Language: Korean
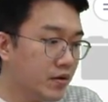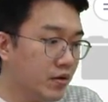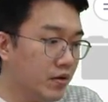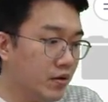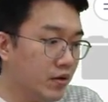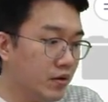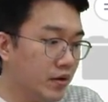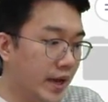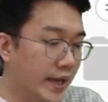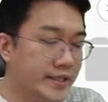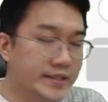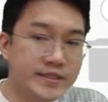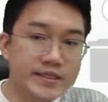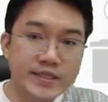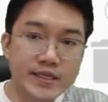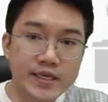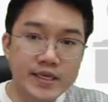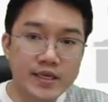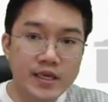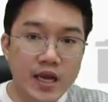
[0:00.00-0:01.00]
어,
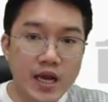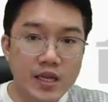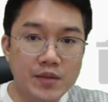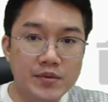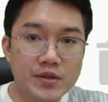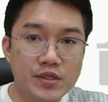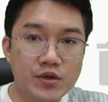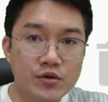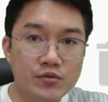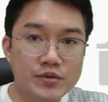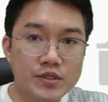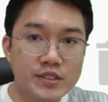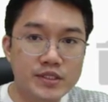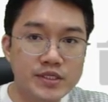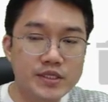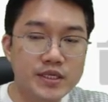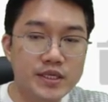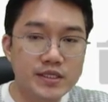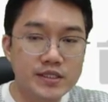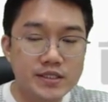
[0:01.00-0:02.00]
엔트리 아니면 여러분들
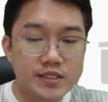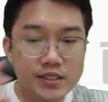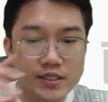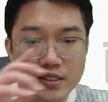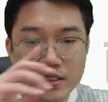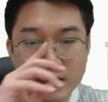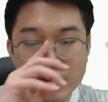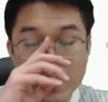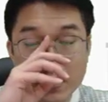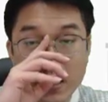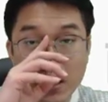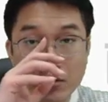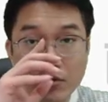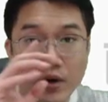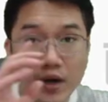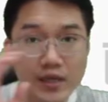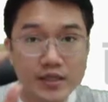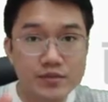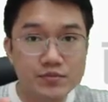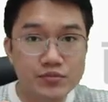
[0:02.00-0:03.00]
스크리치
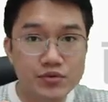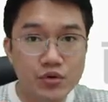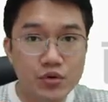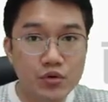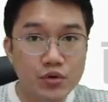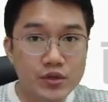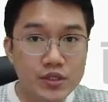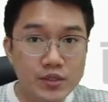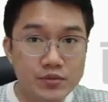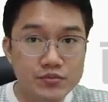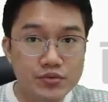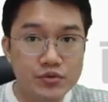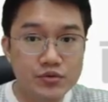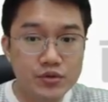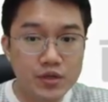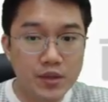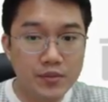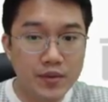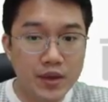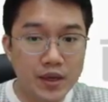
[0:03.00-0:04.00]
라고 하는 블록 코딩
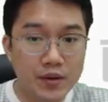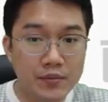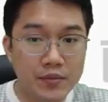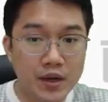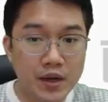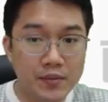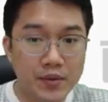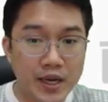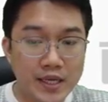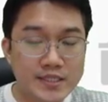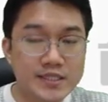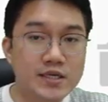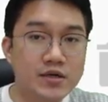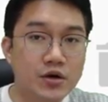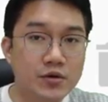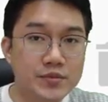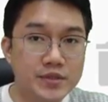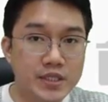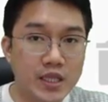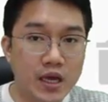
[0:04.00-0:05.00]
프로그램이 아마 아실
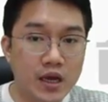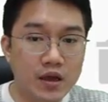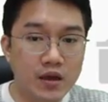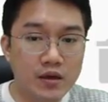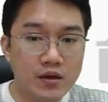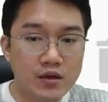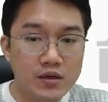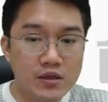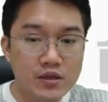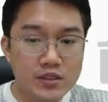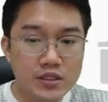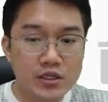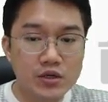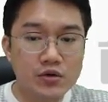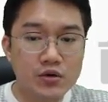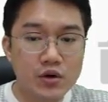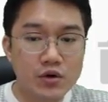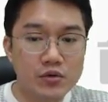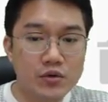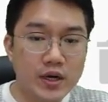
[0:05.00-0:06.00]
겁니다
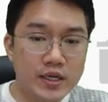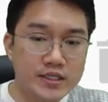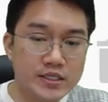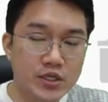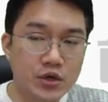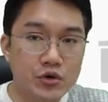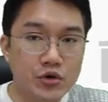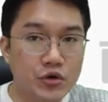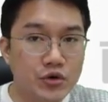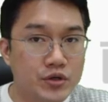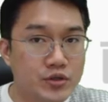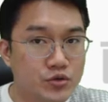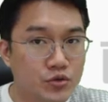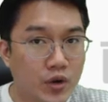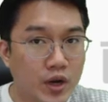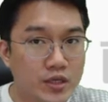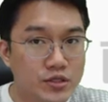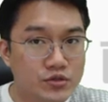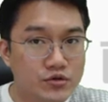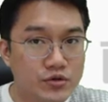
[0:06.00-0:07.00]
이런 거하고 같이 연결을 또
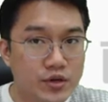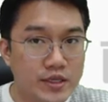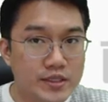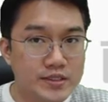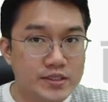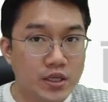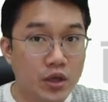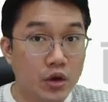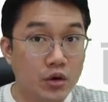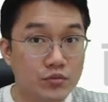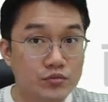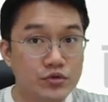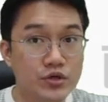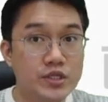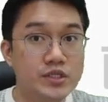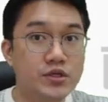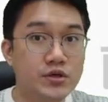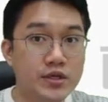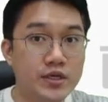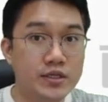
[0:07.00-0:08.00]
할 수가 있어요
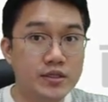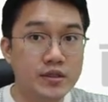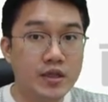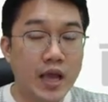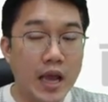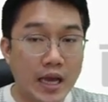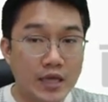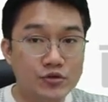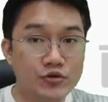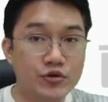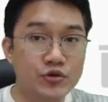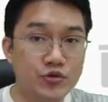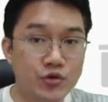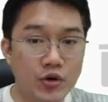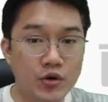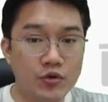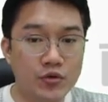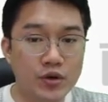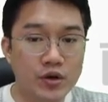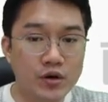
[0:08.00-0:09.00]
물리적인 아두이노
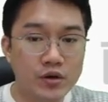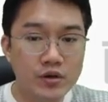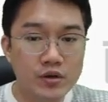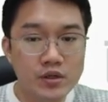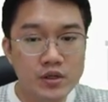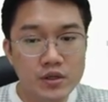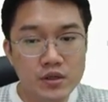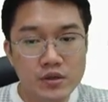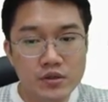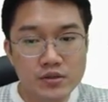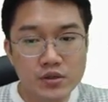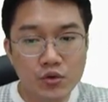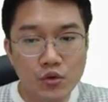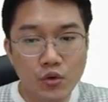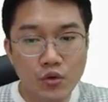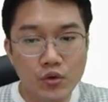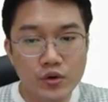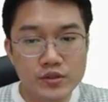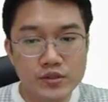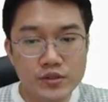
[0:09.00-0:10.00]
하고요 그래서
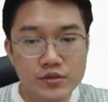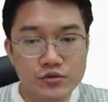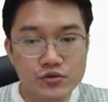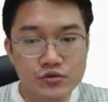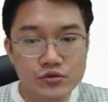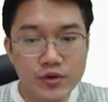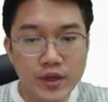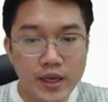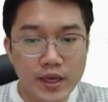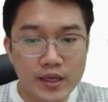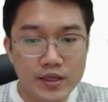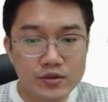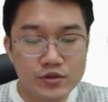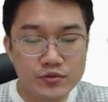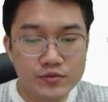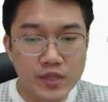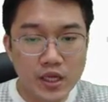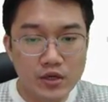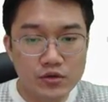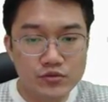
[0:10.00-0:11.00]
그거는 후에
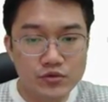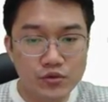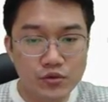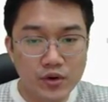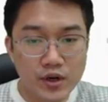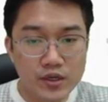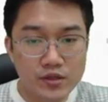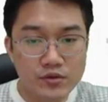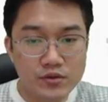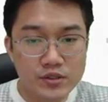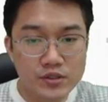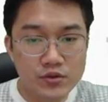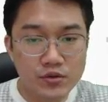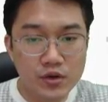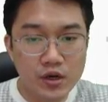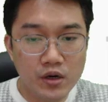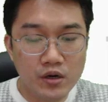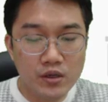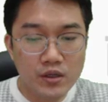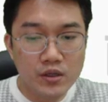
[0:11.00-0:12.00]
좀 다루도록 할
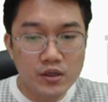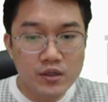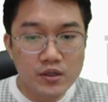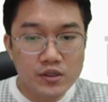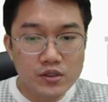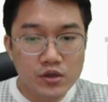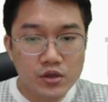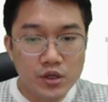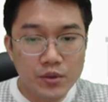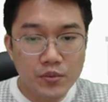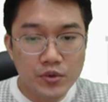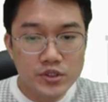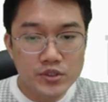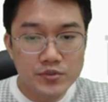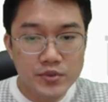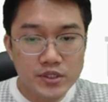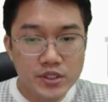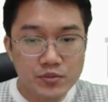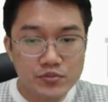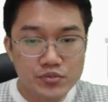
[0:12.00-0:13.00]
것이고요 여기
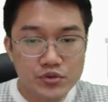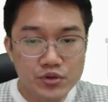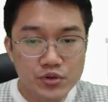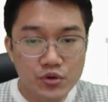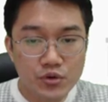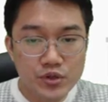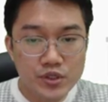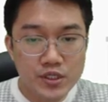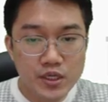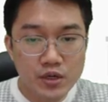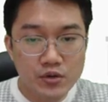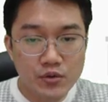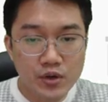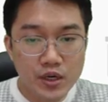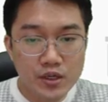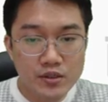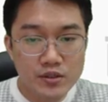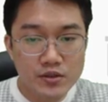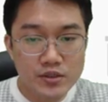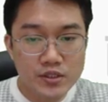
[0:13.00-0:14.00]
보시면 이제 블록이라고
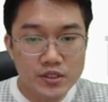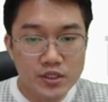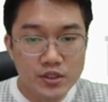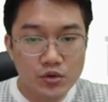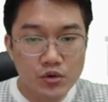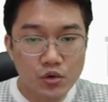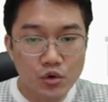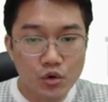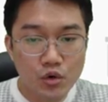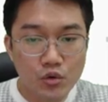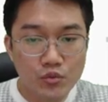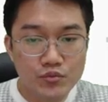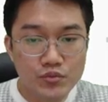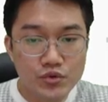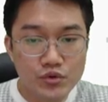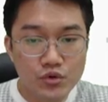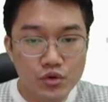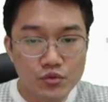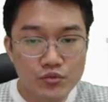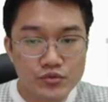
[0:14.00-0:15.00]
한 것이 있고
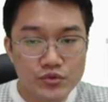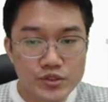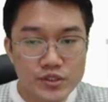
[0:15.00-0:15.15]
블록